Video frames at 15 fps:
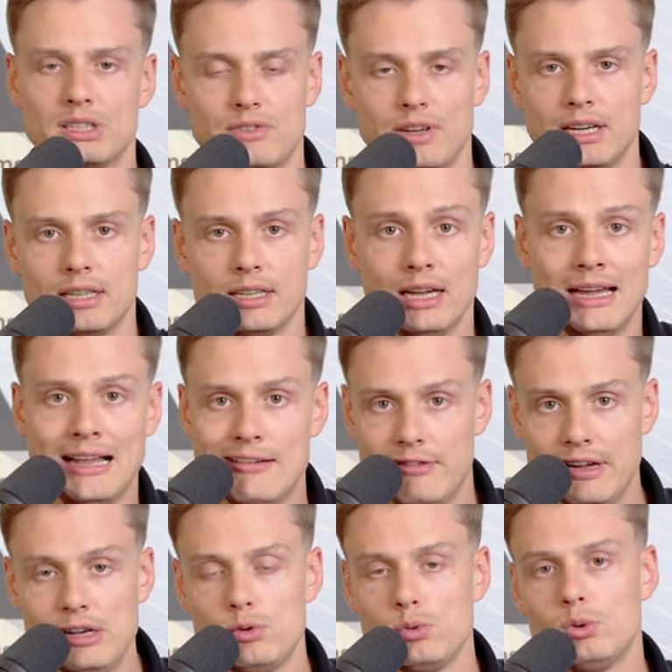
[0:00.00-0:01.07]
Deswegen,
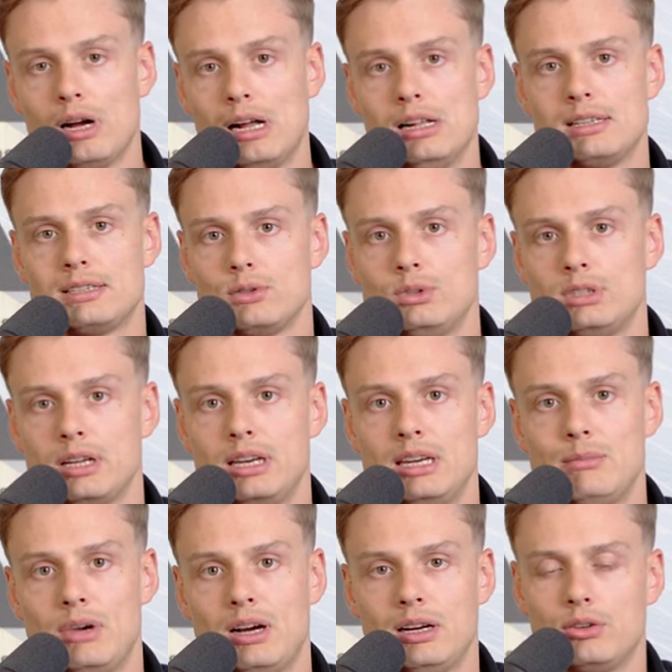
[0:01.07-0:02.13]
wenn du als
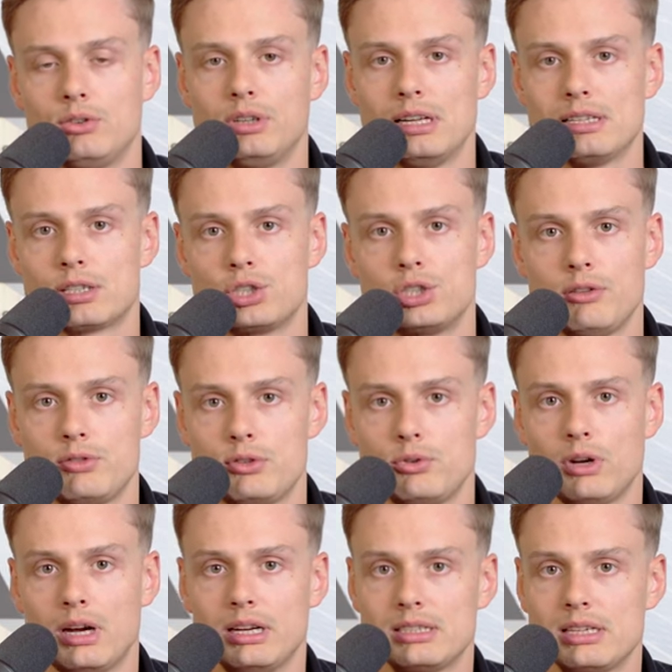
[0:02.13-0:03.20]
Unternehmer und als
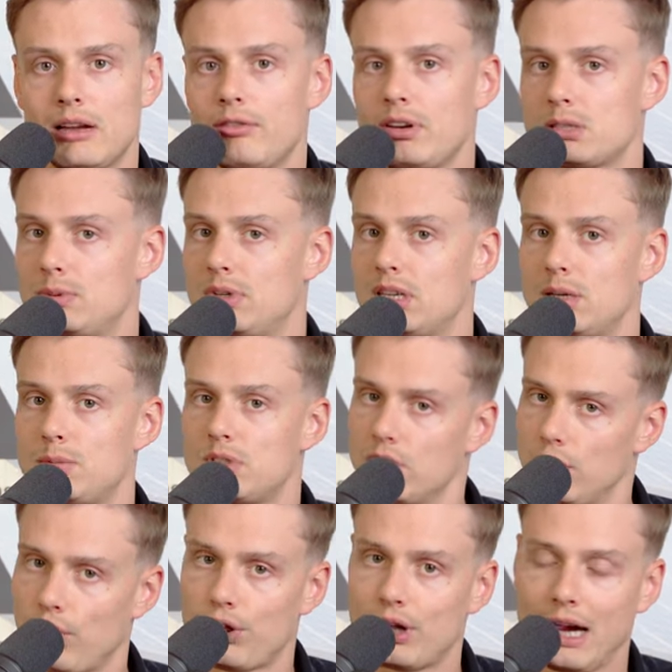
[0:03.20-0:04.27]
Geschäftsführer eines Handwerksbetriebs
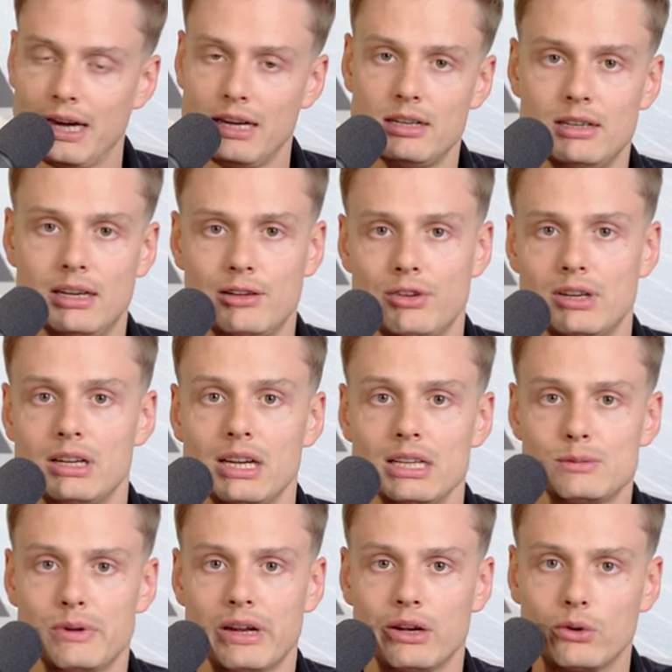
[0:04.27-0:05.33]
noch keine
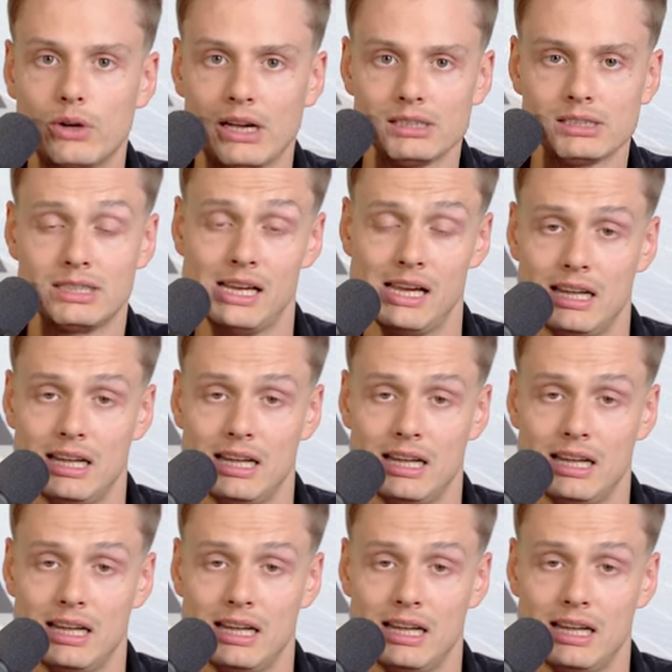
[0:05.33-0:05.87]
Liquiditätsplanung hast,